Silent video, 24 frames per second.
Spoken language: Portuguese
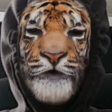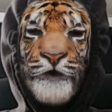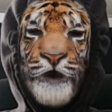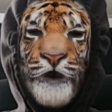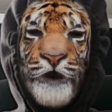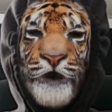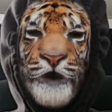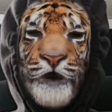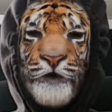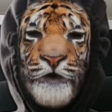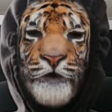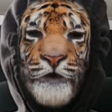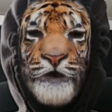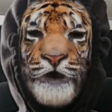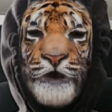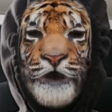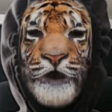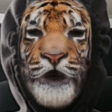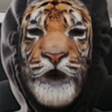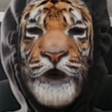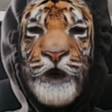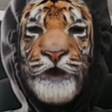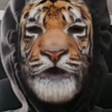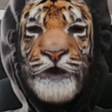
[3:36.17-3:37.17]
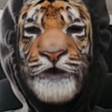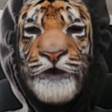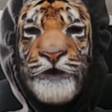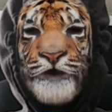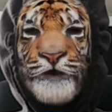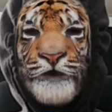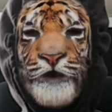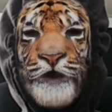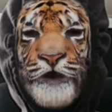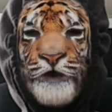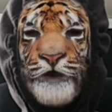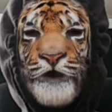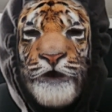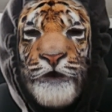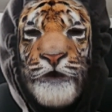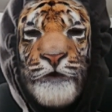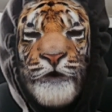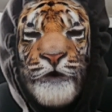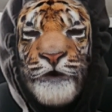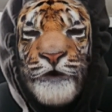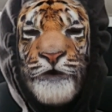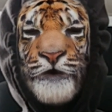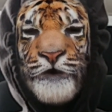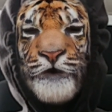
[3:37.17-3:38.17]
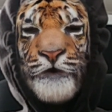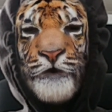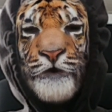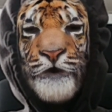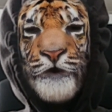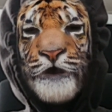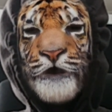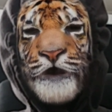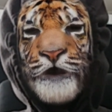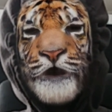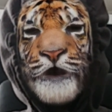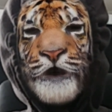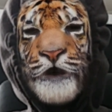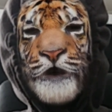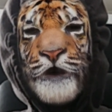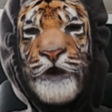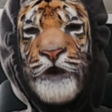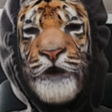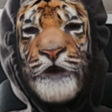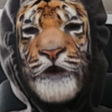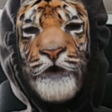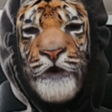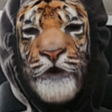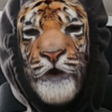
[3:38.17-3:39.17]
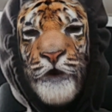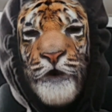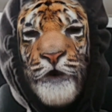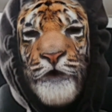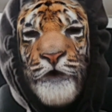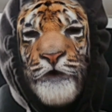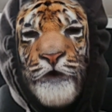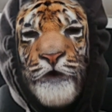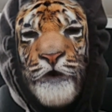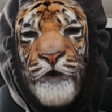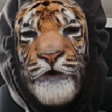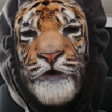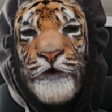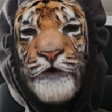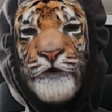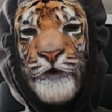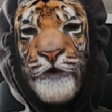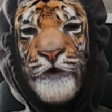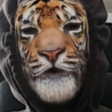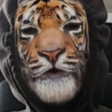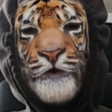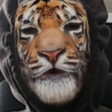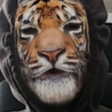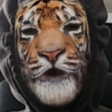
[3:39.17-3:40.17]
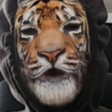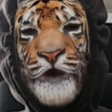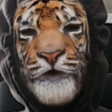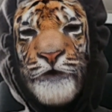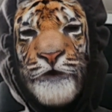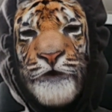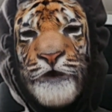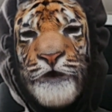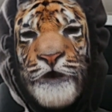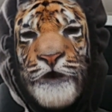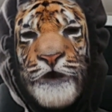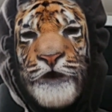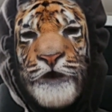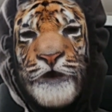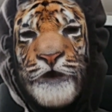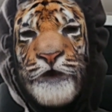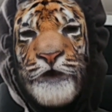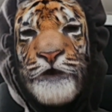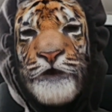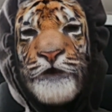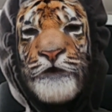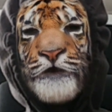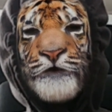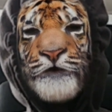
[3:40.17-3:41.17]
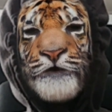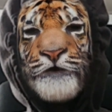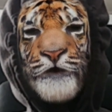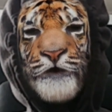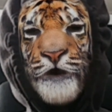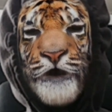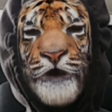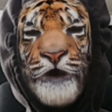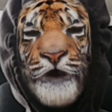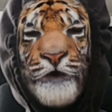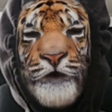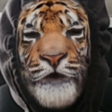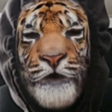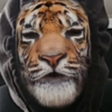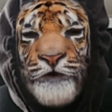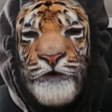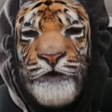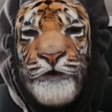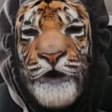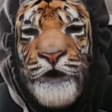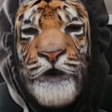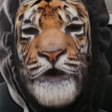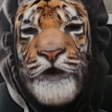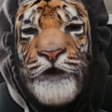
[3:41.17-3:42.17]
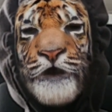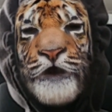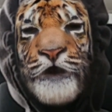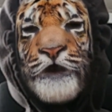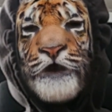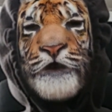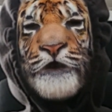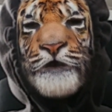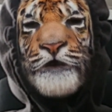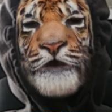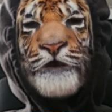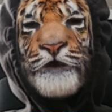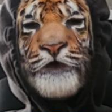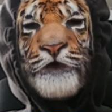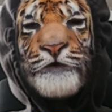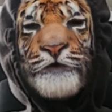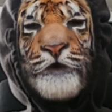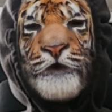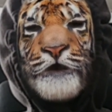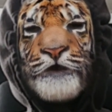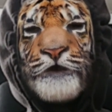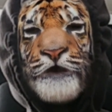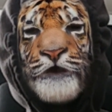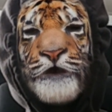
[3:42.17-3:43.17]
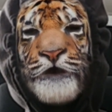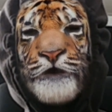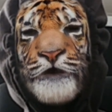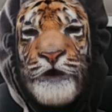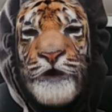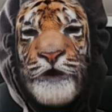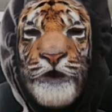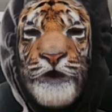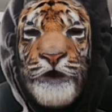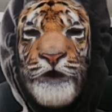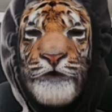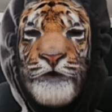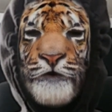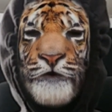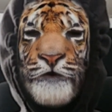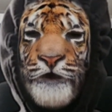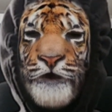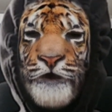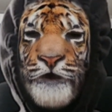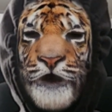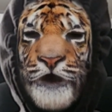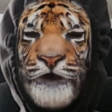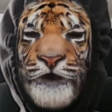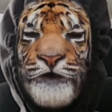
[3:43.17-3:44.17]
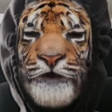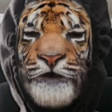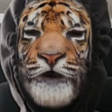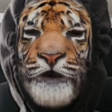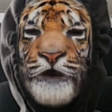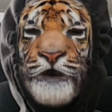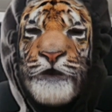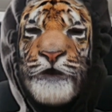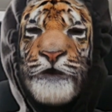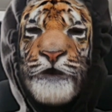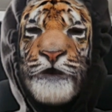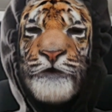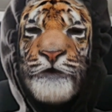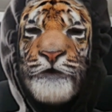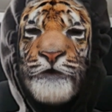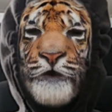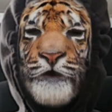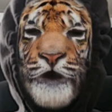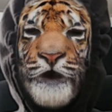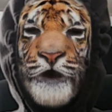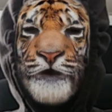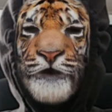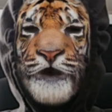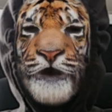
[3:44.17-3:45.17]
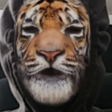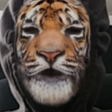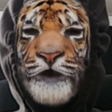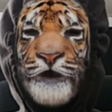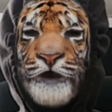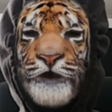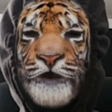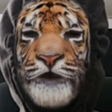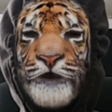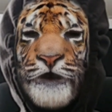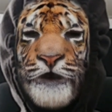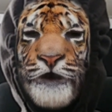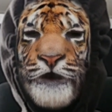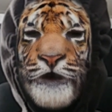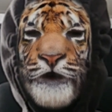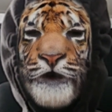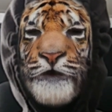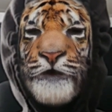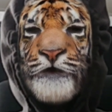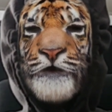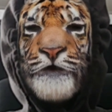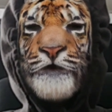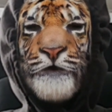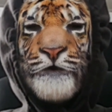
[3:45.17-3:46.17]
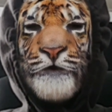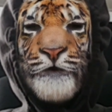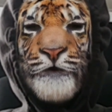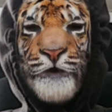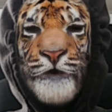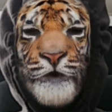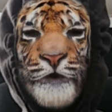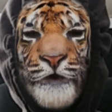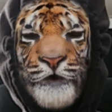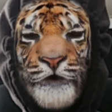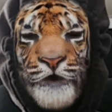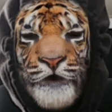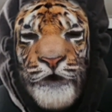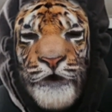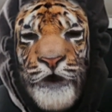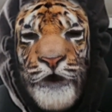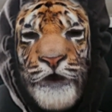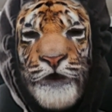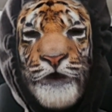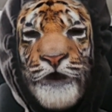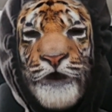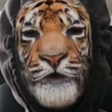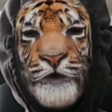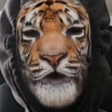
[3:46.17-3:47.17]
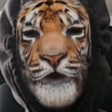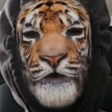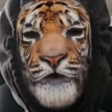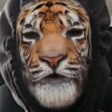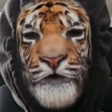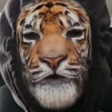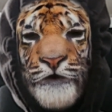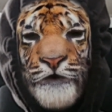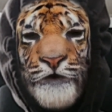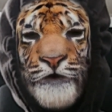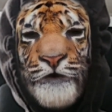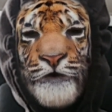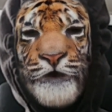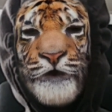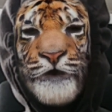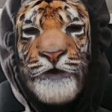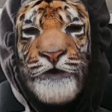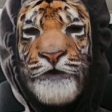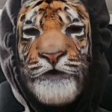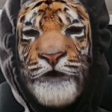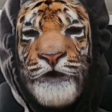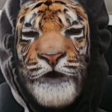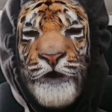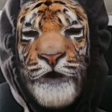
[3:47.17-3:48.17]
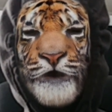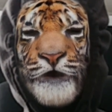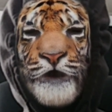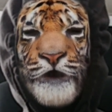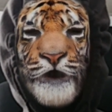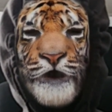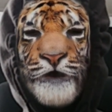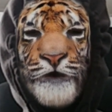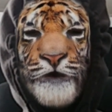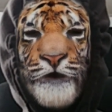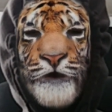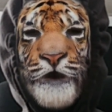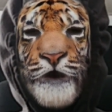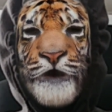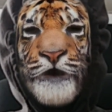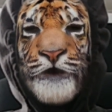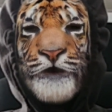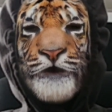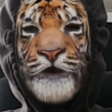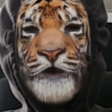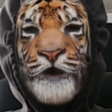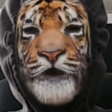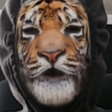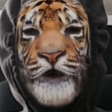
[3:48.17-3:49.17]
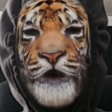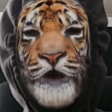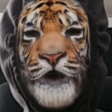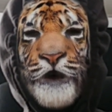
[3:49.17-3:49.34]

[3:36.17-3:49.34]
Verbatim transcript: postagens, né, de uploads, porque houve outros problemas aí de ordem pessoal que impediram que a gente pudesse ter uma regularidade legal dos lançamentos dos vídeos. Então a gente fez, tá